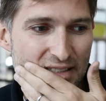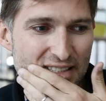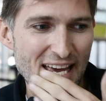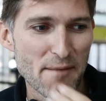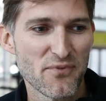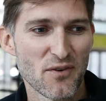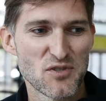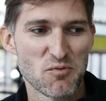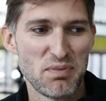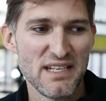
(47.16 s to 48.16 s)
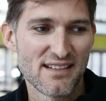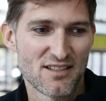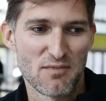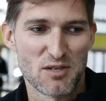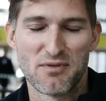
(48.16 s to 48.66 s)
die App vom Spiegel
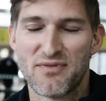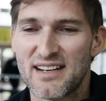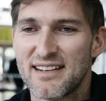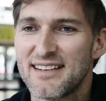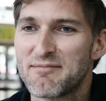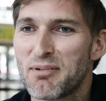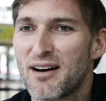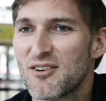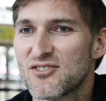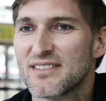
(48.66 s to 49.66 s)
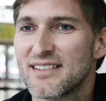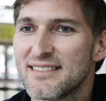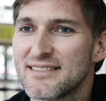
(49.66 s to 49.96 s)
zum Beispiel fand ich nicht berauschend. Ja?